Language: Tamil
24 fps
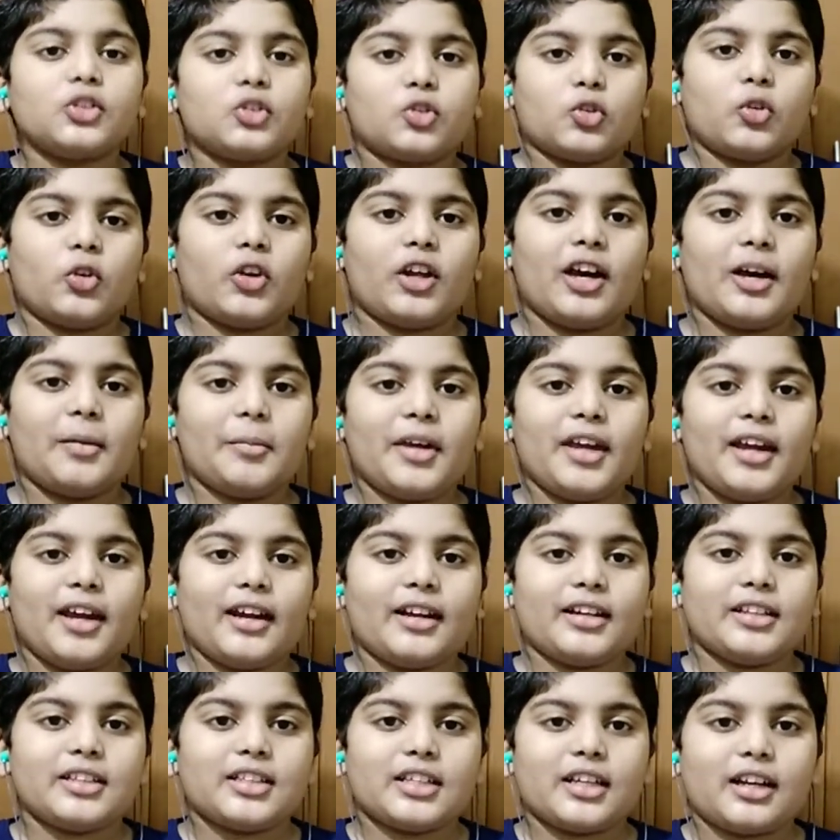சுனாமி
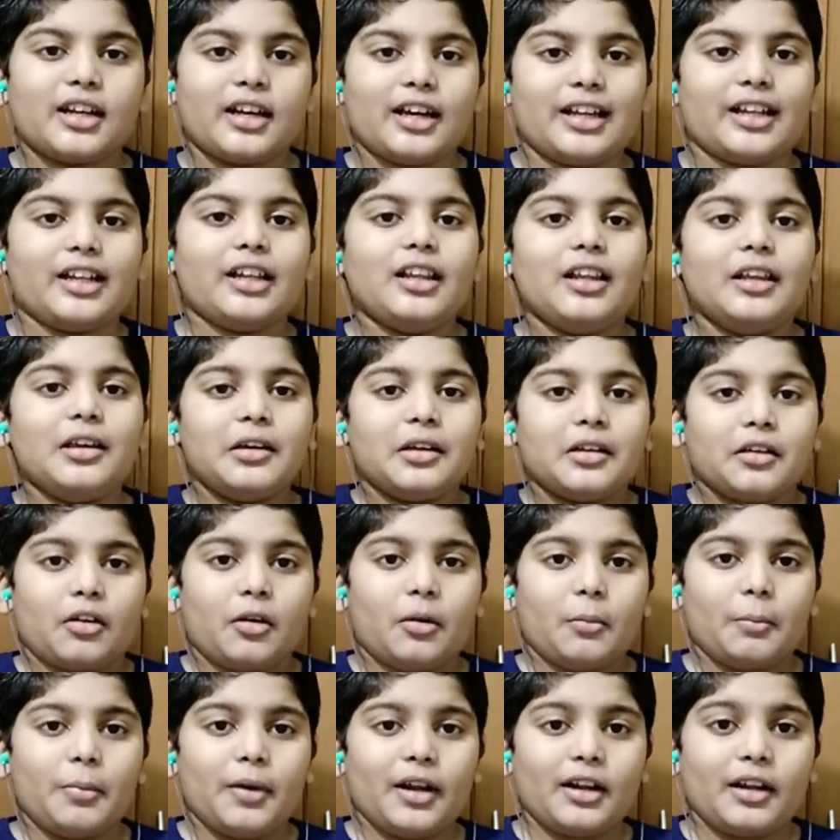அடித்த நாள்
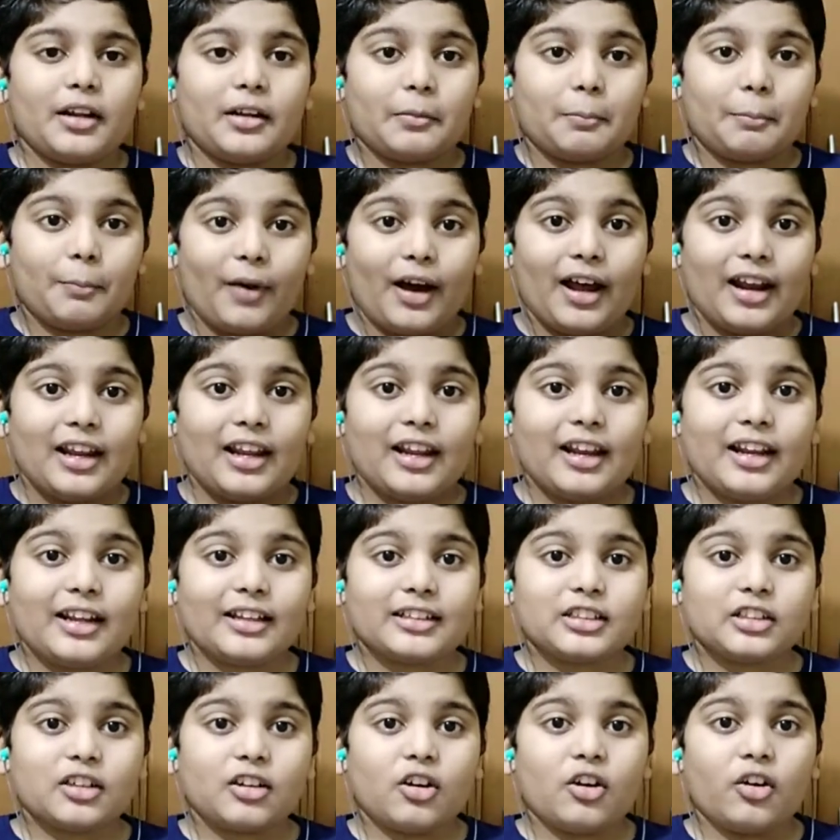ரொம்ப பல
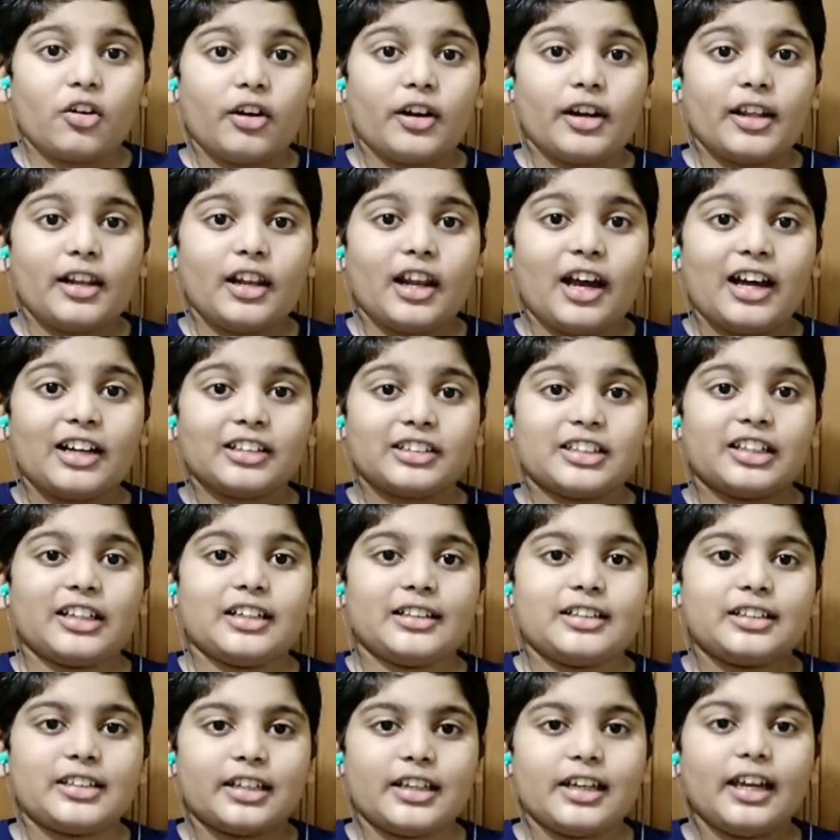லட்சம் கோடி லாஸ்
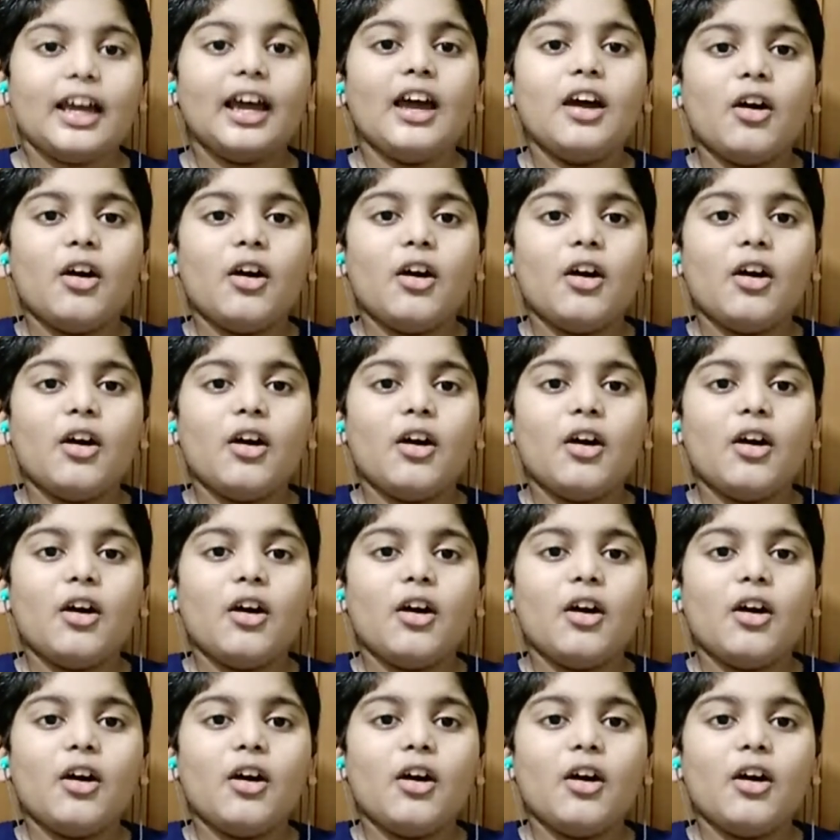ஆச்சு